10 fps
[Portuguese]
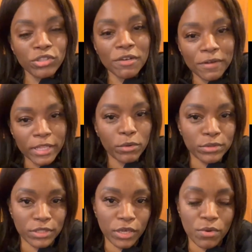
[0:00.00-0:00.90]
Eu já falei
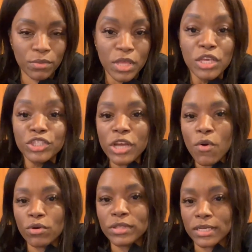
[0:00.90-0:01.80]
consigo, já
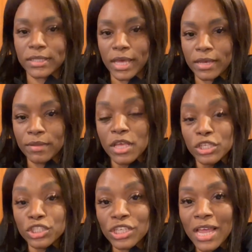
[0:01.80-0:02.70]
o contactei,
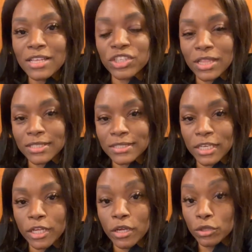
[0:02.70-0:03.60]
já lhe
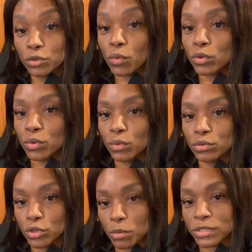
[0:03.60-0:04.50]
esclareci tudo
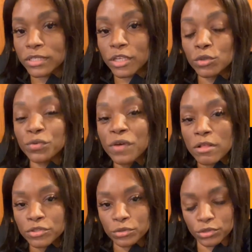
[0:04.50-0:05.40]
sobre os artigos
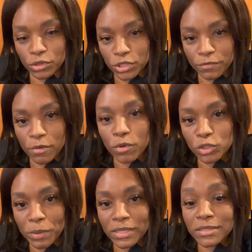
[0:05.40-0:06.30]
falsos que o senhor escreveu a meu
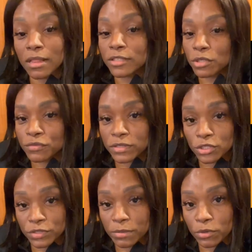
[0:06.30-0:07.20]
respeito, as alegações
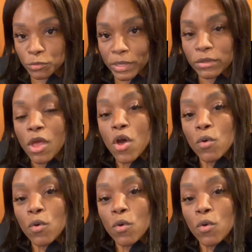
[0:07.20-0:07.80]
falsas que fez a meu respeito.